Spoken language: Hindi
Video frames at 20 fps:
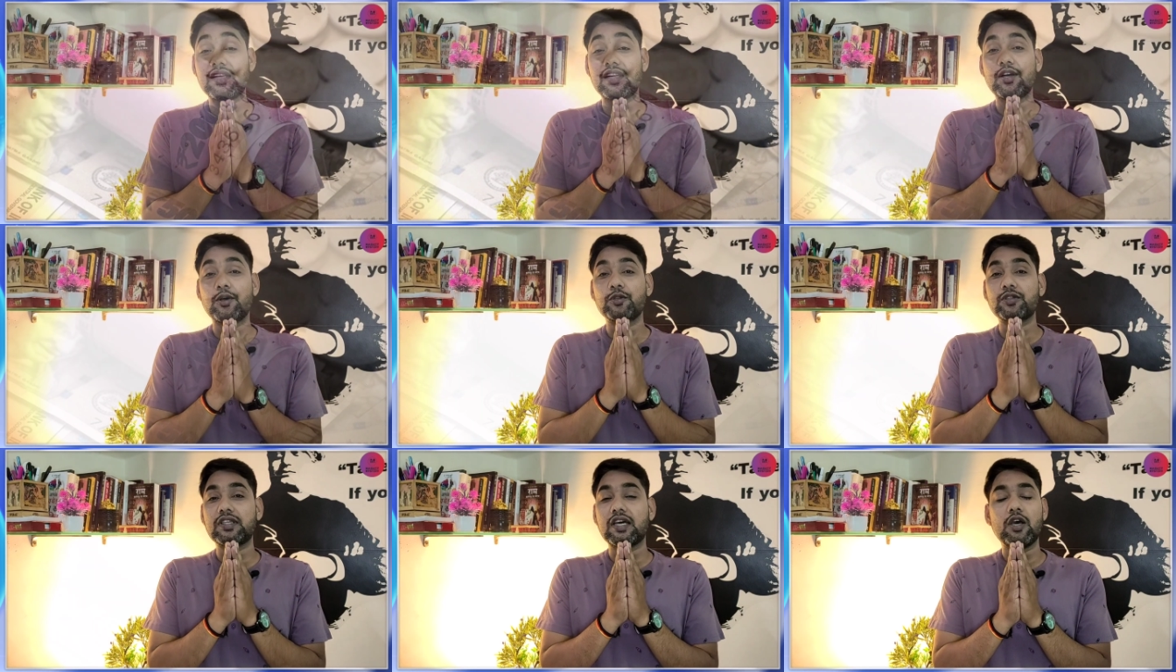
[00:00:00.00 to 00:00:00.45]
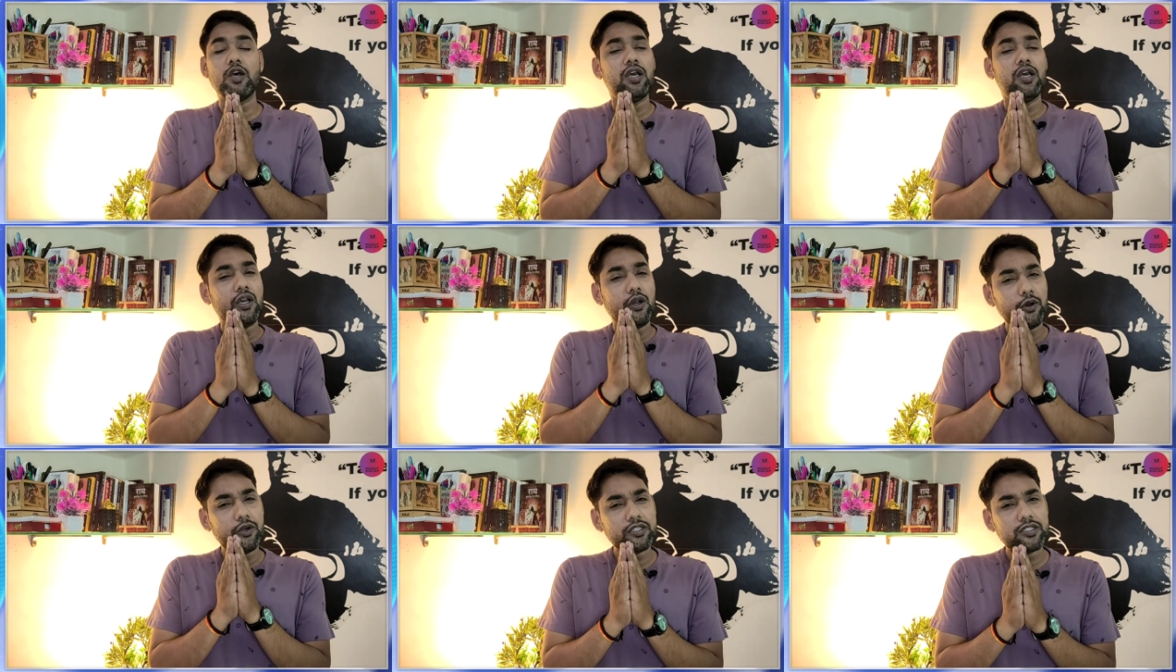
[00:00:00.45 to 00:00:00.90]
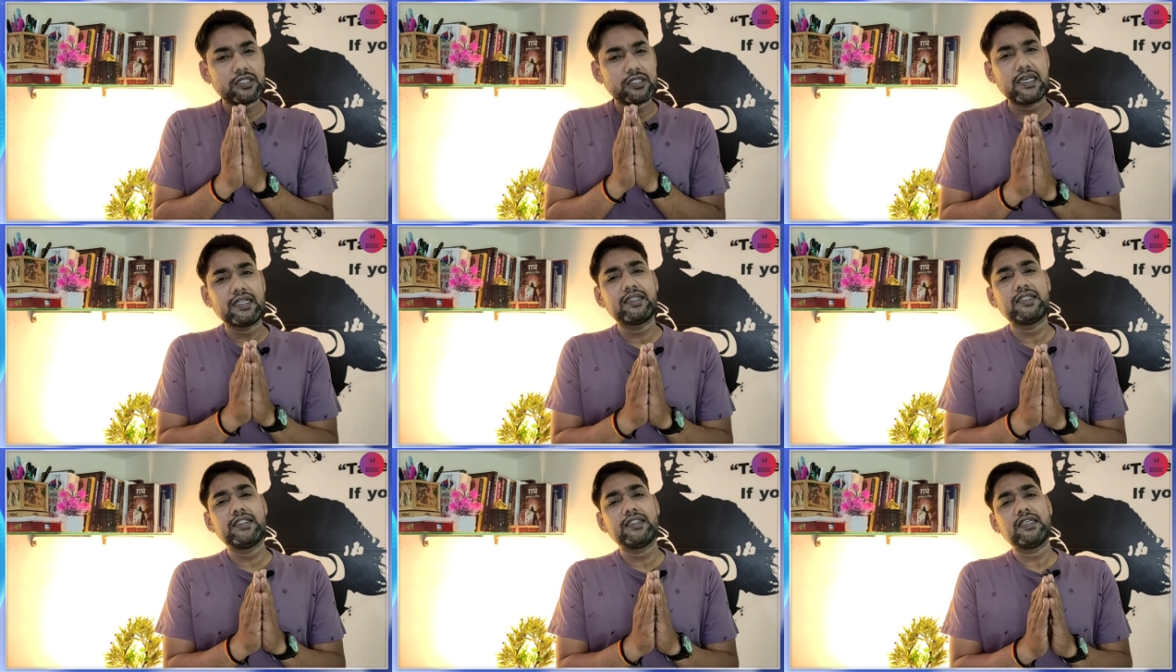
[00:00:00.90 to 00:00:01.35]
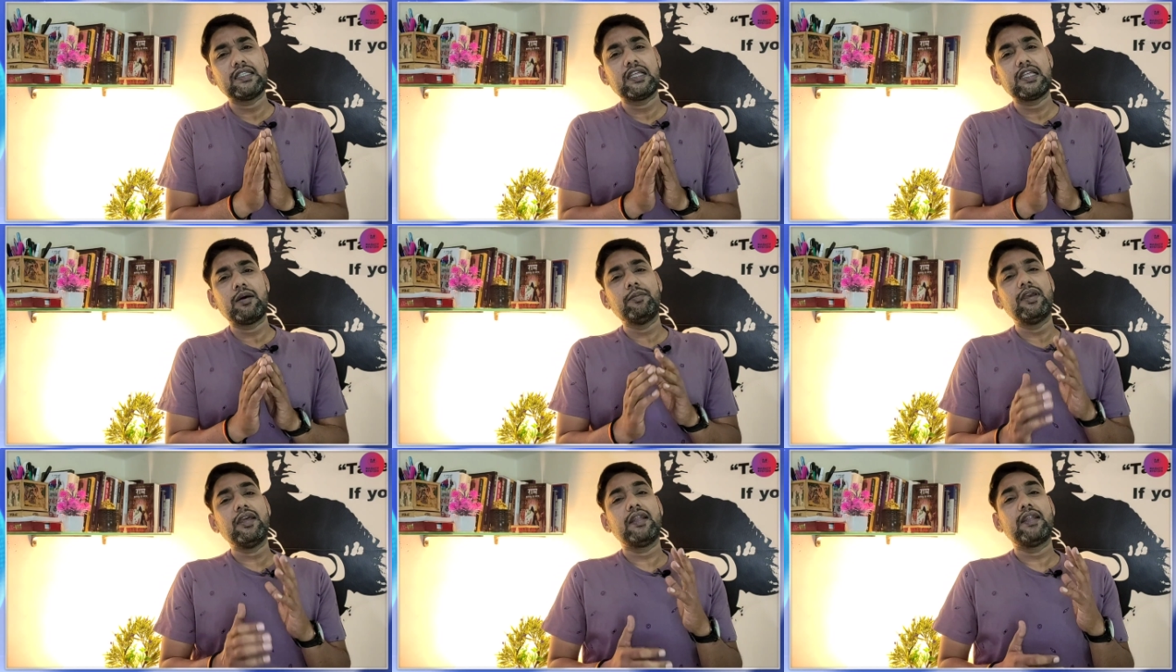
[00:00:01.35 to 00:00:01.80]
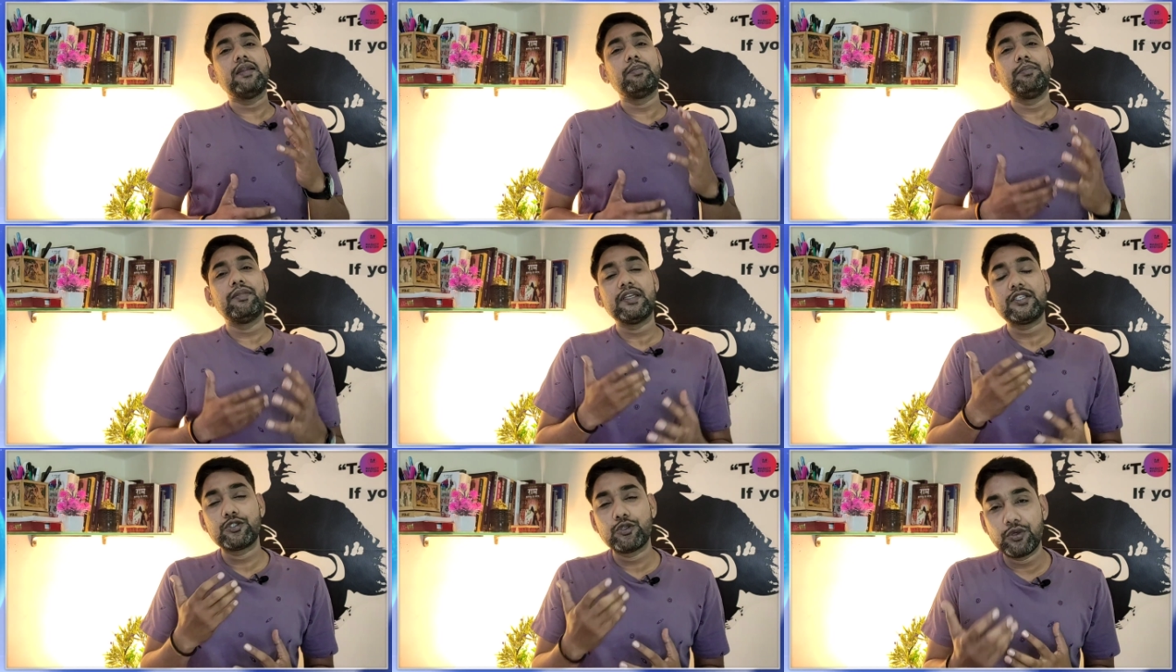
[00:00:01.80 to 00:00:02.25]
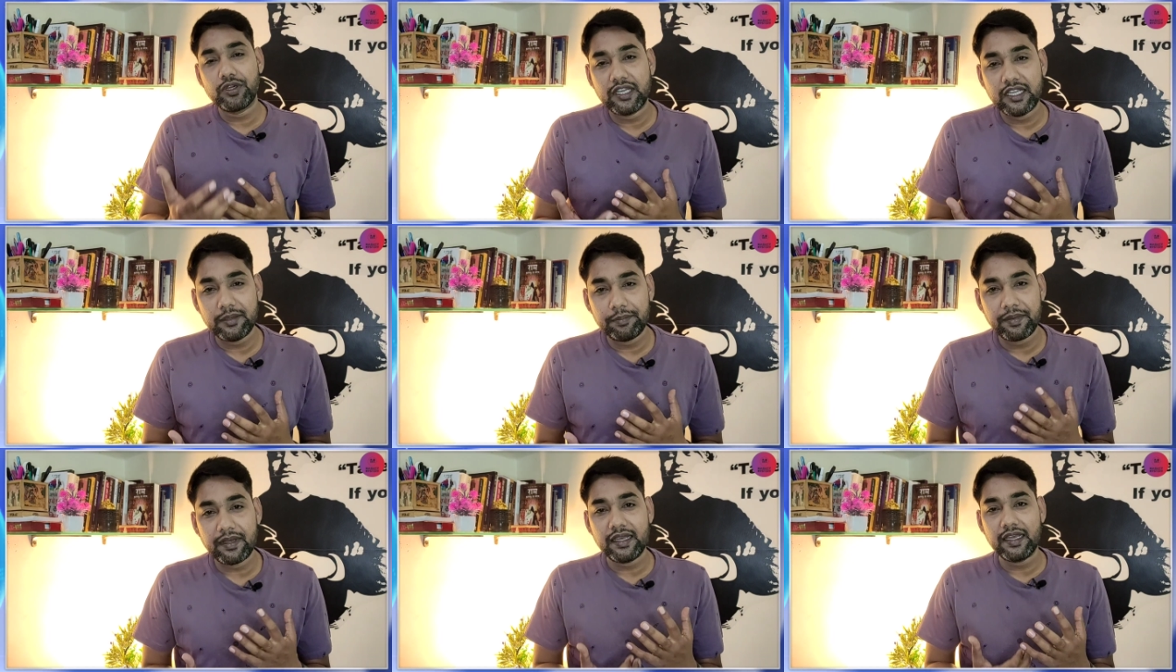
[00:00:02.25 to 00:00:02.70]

करना होता और साथ ही साथ हमें मेच्योरिटी